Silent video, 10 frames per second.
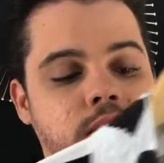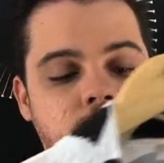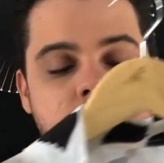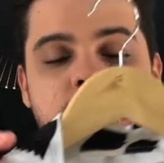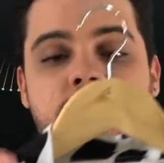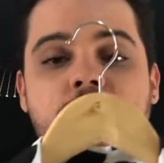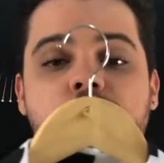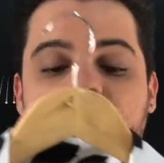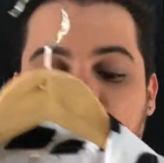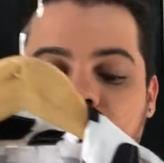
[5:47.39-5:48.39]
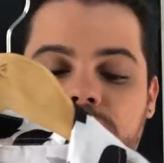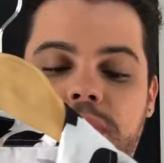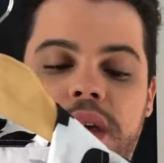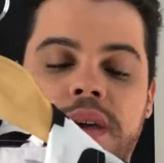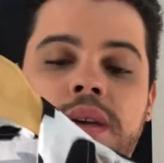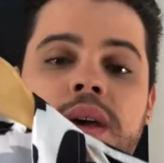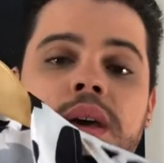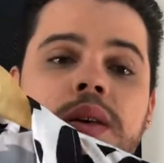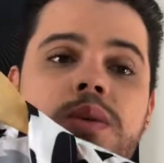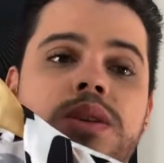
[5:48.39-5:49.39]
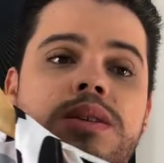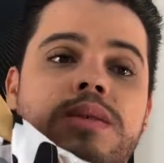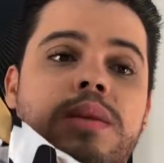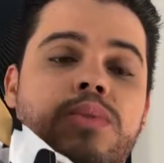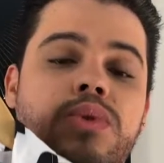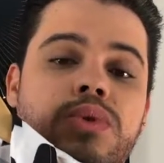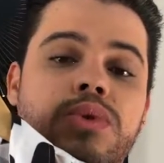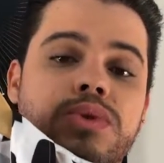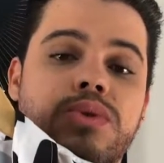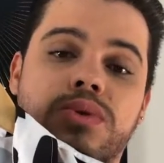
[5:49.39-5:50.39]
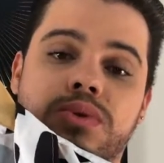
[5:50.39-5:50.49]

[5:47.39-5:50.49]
veste muito bem e o tecido é muito gostoso.